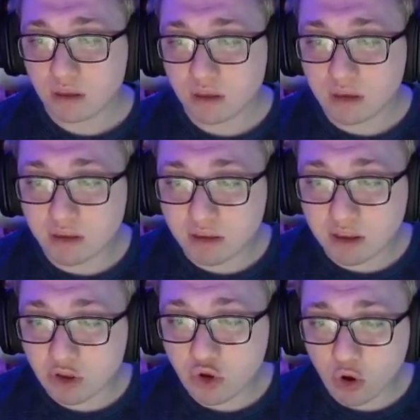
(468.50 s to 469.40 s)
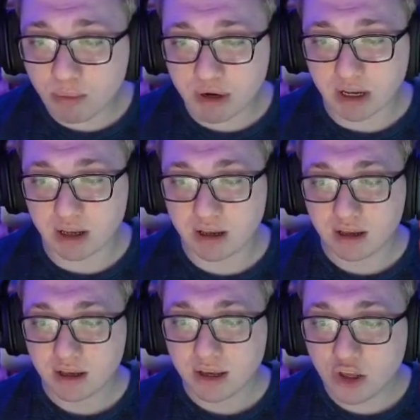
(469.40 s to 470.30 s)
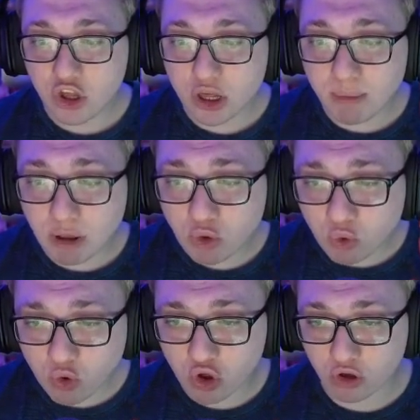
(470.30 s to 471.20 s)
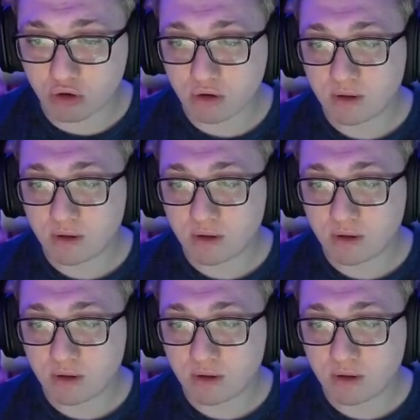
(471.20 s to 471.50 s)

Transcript: jest dobry i trzeba dużo.